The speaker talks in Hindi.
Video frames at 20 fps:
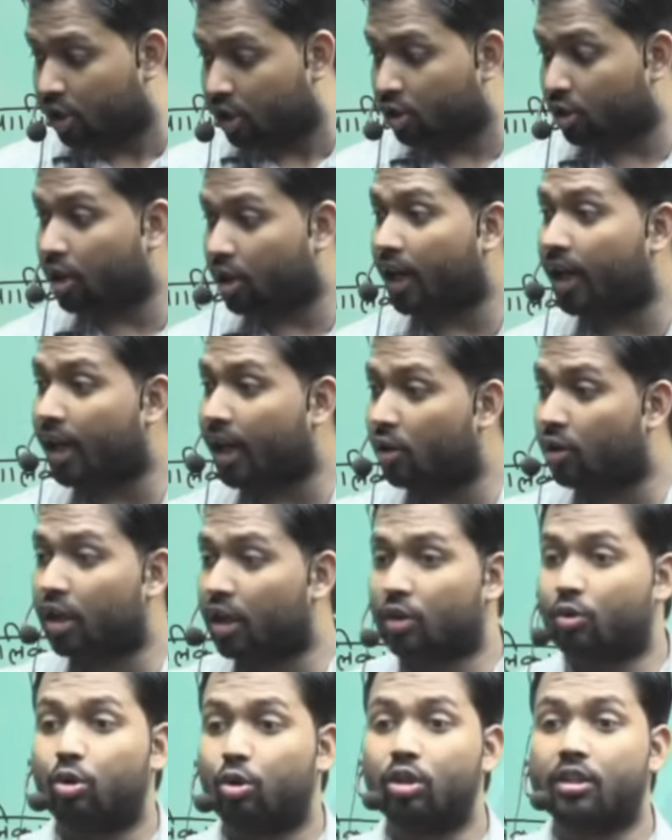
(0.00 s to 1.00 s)
तो खड़ा
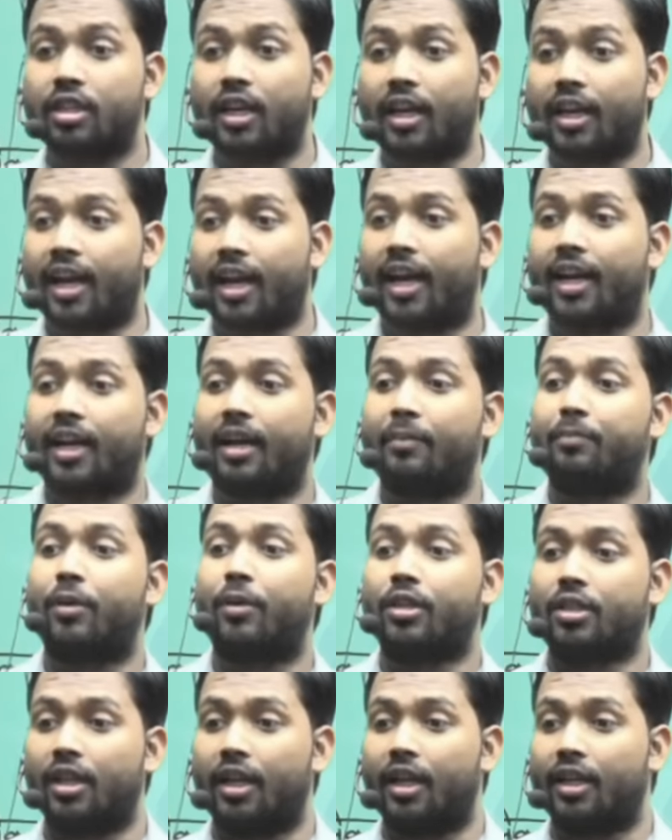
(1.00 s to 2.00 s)
होकर खुद सरकार का
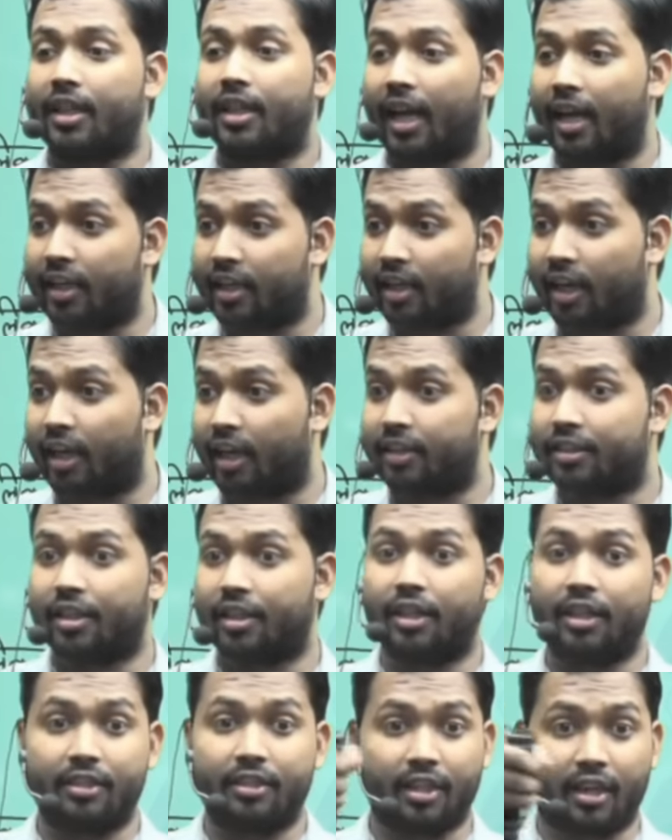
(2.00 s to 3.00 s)
पक्ष लेता है कि ऐसे
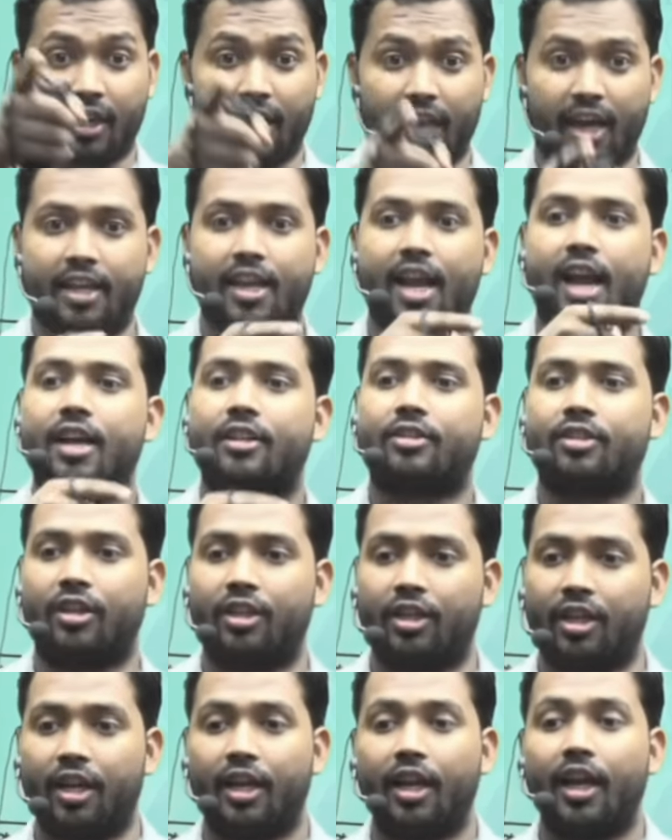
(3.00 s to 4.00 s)
नहीं सरकार यहाँ
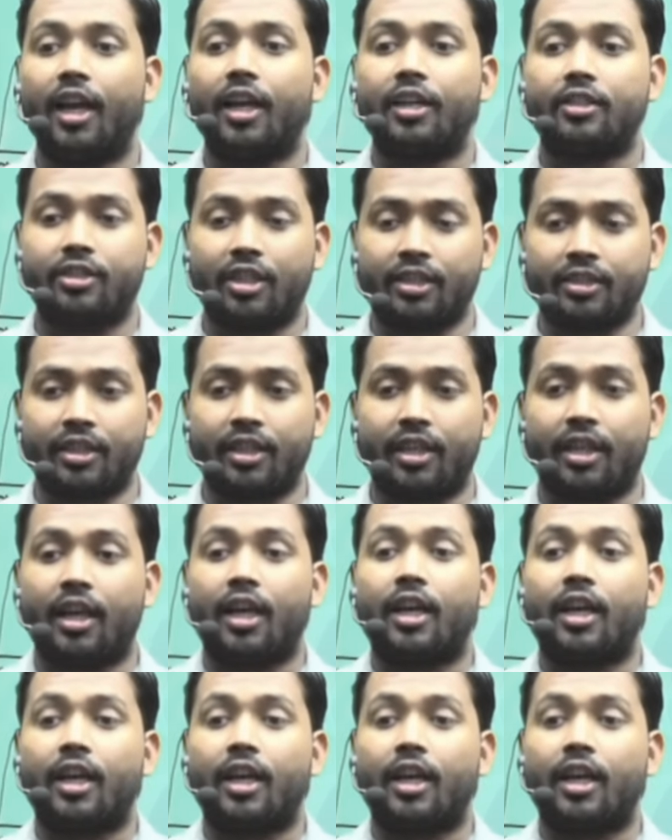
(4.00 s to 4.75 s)
सही है जैसे